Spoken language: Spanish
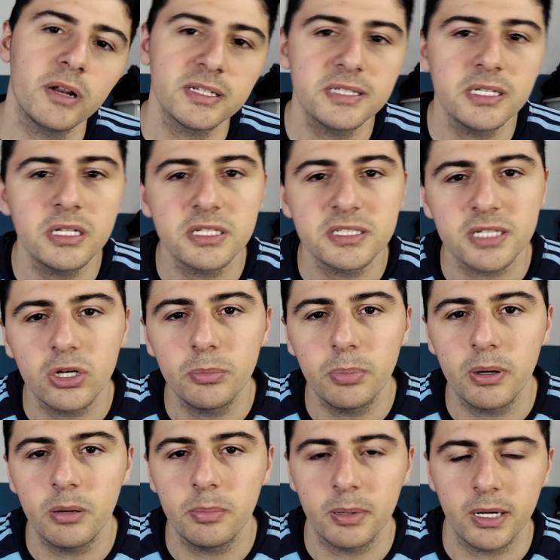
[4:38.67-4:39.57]
Brasil quizás
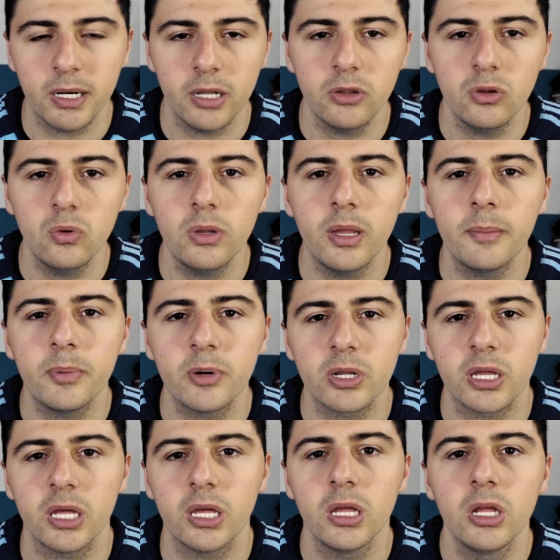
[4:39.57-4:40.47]
lo podemos poner en duda
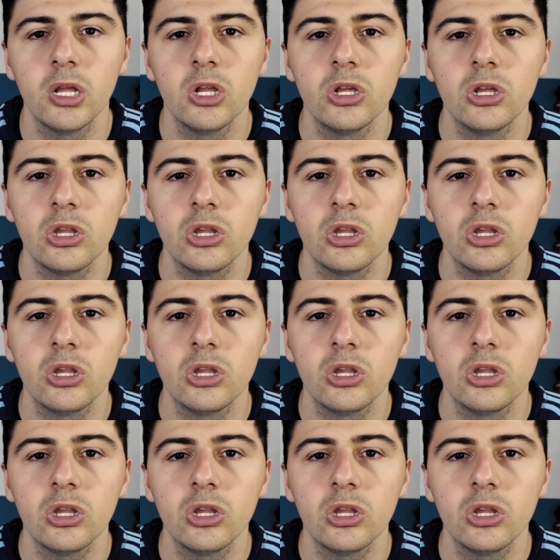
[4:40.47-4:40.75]
porque